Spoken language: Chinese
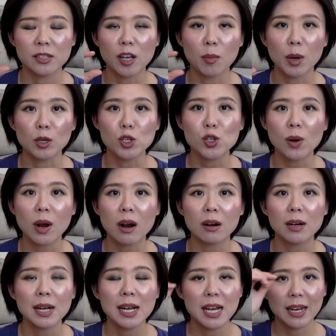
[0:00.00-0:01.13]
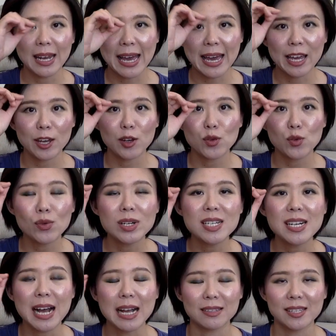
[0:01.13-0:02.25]
小毛刷来晕
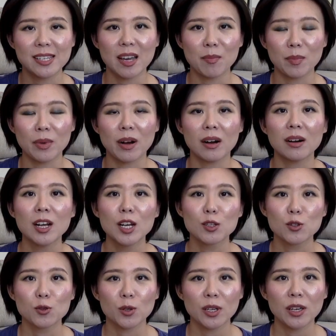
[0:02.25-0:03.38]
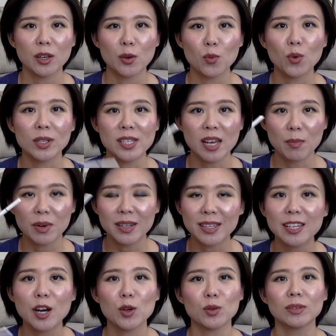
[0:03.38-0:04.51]
染前面，所以我前面一
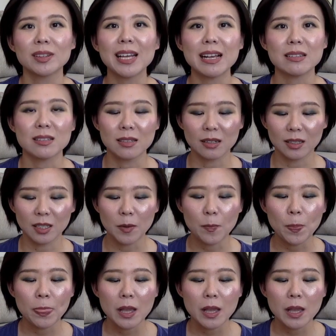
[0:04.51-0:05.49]
定要用淡色的。